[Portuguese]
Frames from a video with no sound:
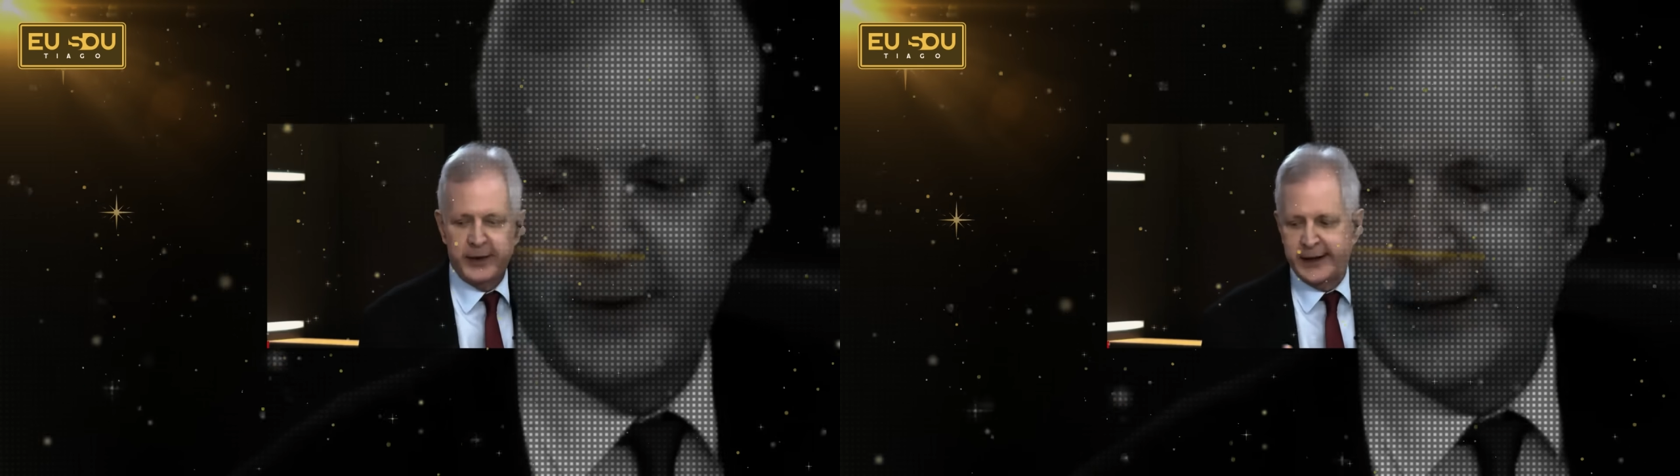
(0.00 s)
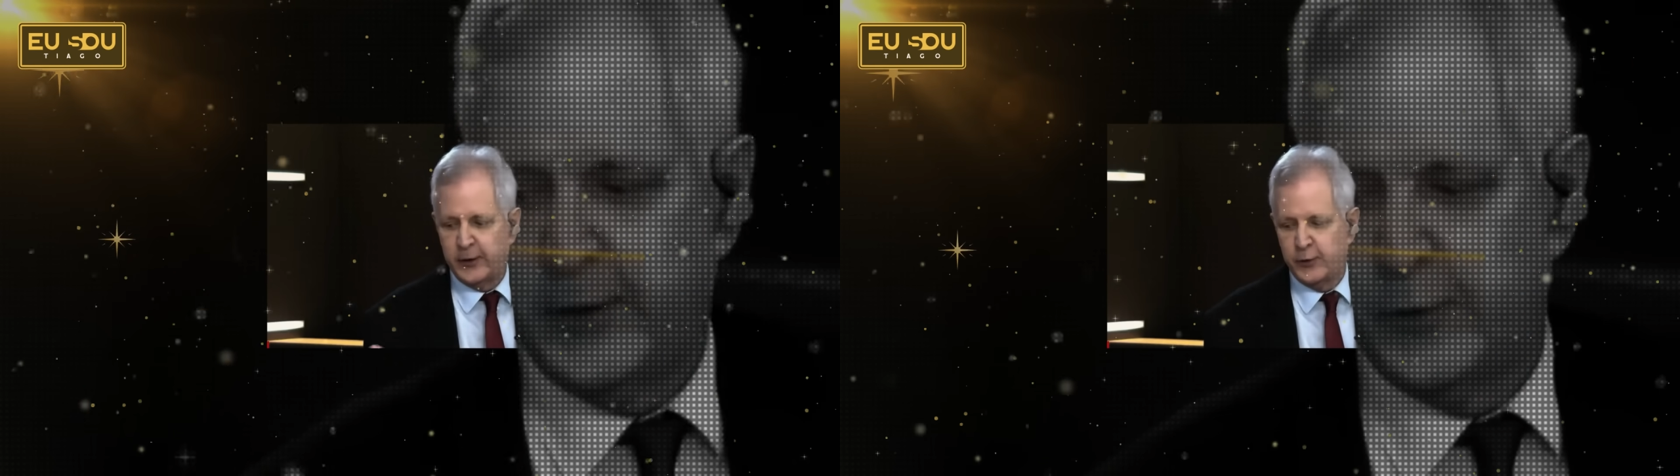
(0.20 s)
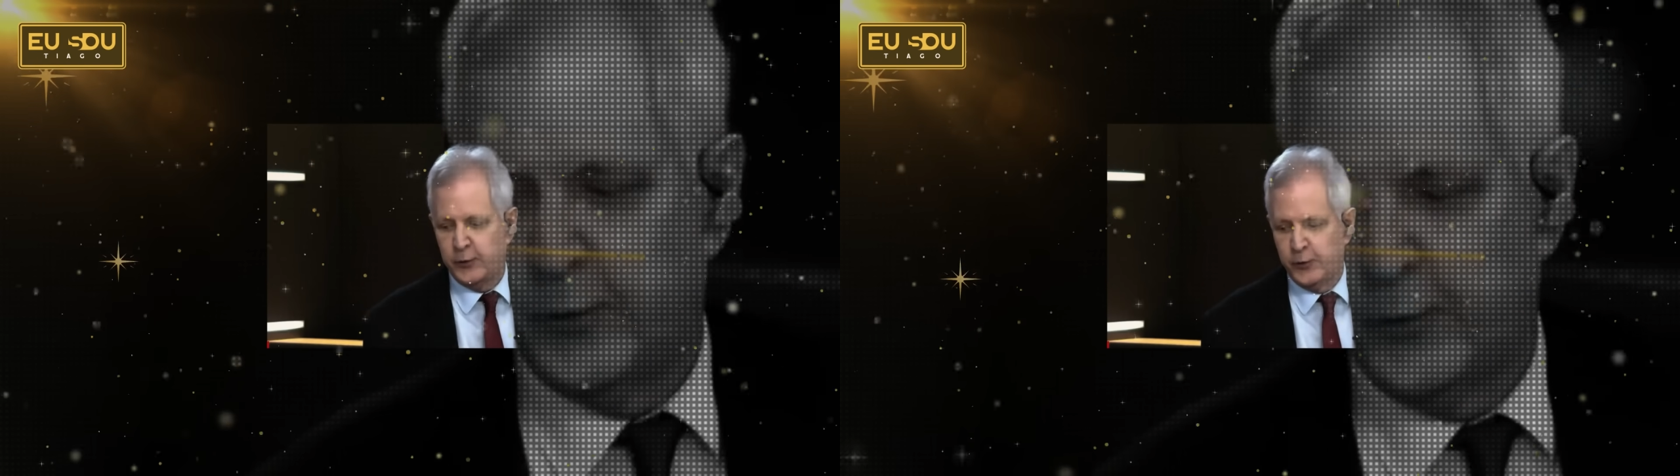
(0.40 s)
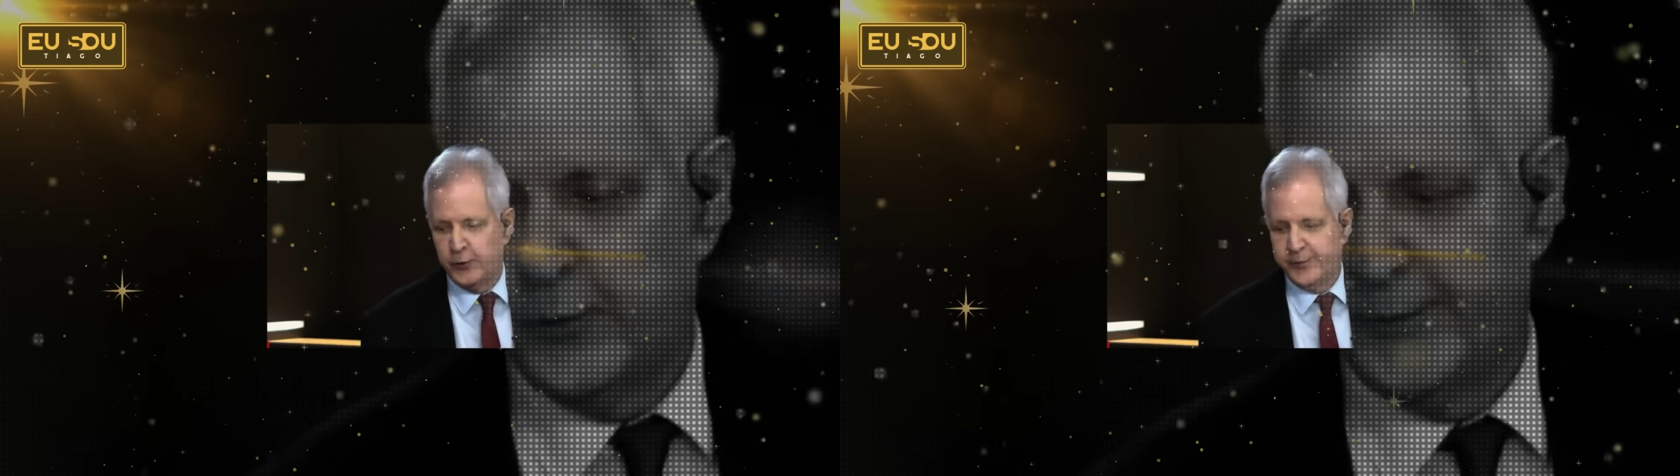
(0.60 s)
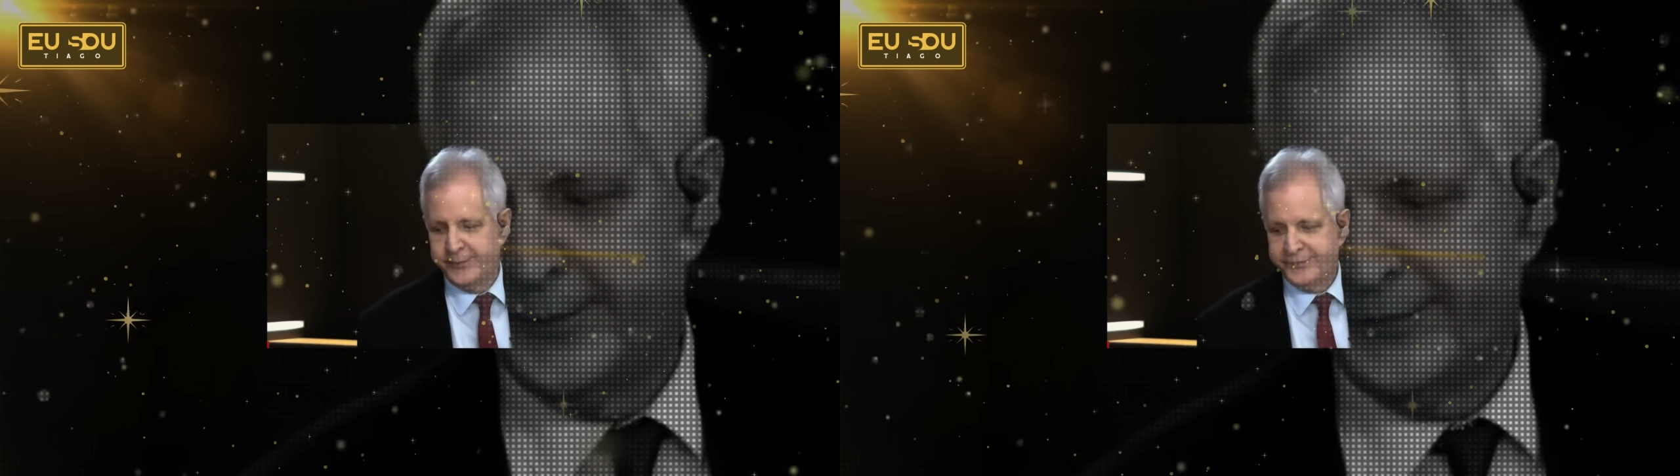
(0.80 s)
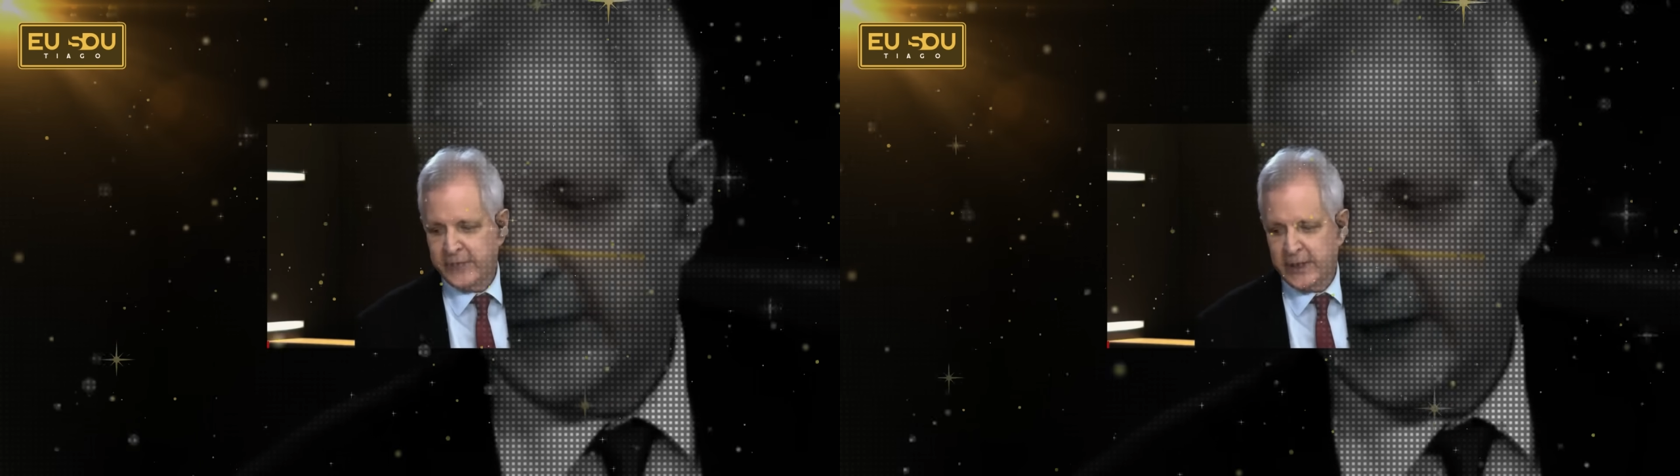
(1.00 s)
para o,